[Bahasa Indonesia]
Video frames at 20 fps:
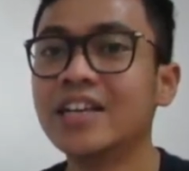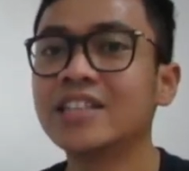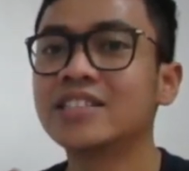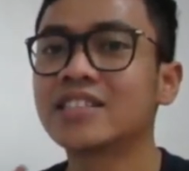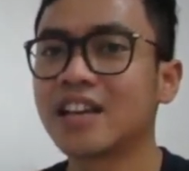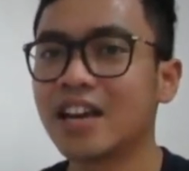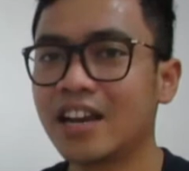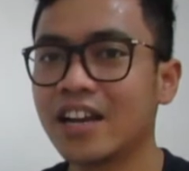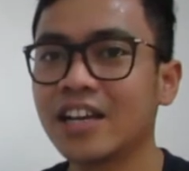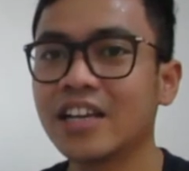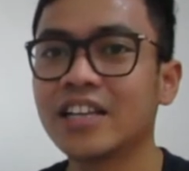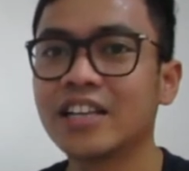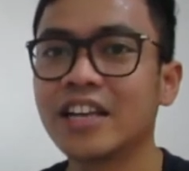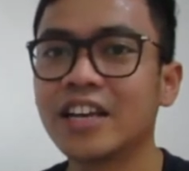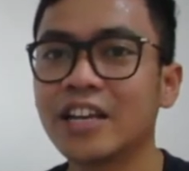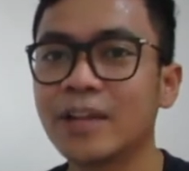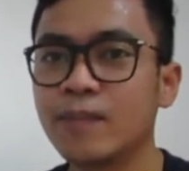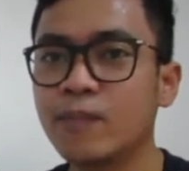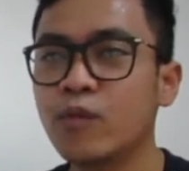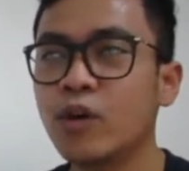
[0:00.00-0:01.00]
Sekarang
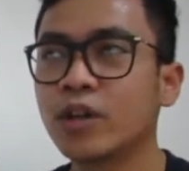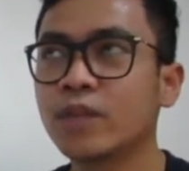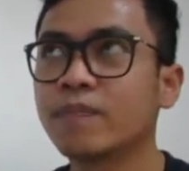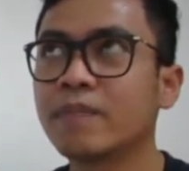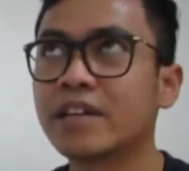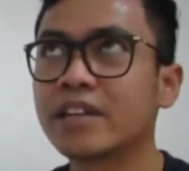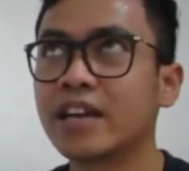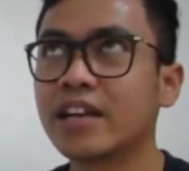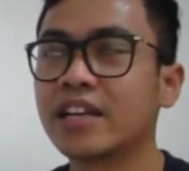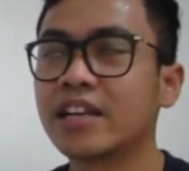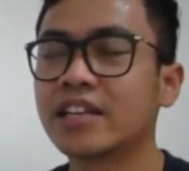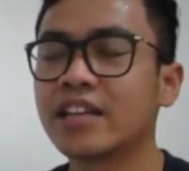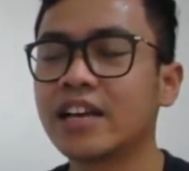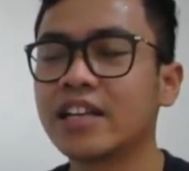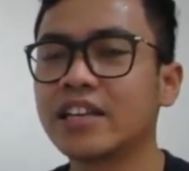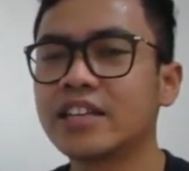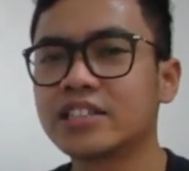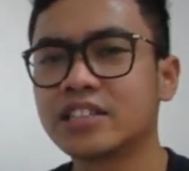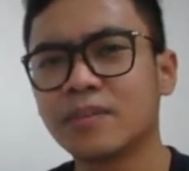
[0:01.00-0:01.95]
kita dibuat bertanya-tanya,